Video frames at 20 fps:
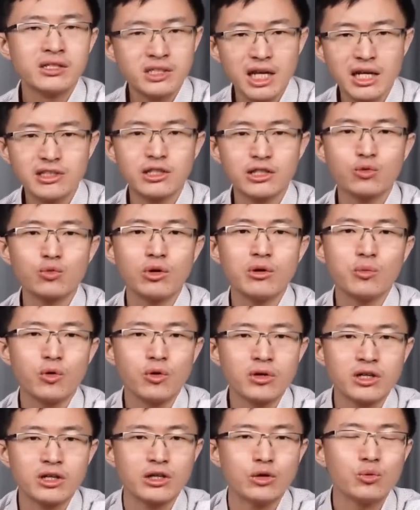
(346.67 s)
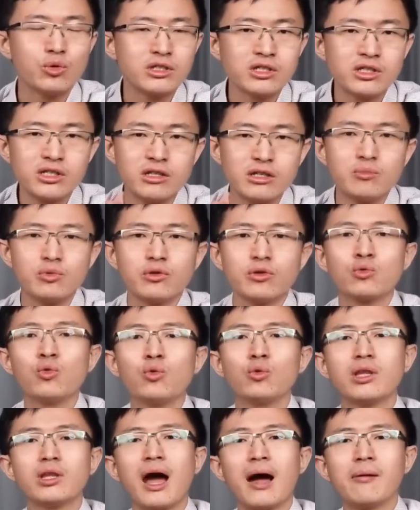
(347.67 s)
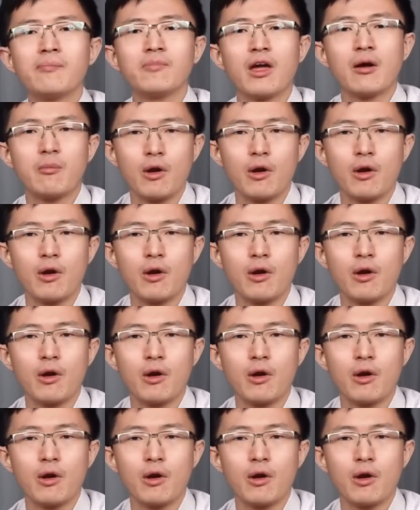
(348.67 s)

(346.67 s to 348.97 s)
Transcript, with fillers: 战争规模可能会进一步的扩大，